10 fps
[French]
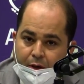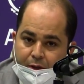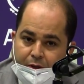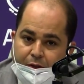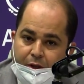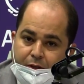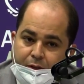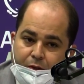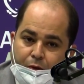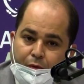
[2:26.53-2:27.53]
C'est une
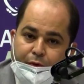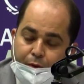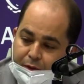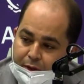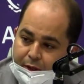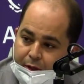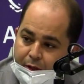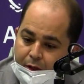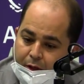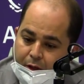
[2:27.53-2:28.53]
institution financière
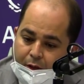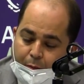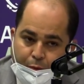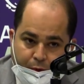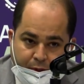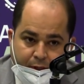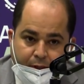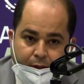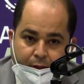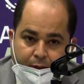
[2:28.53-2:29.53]
pour
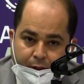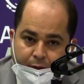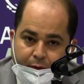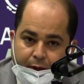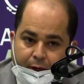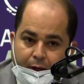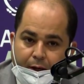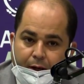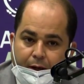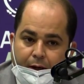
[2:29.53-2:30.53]
essayer d'arriver
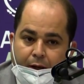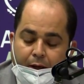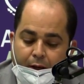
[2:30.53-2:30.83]
à,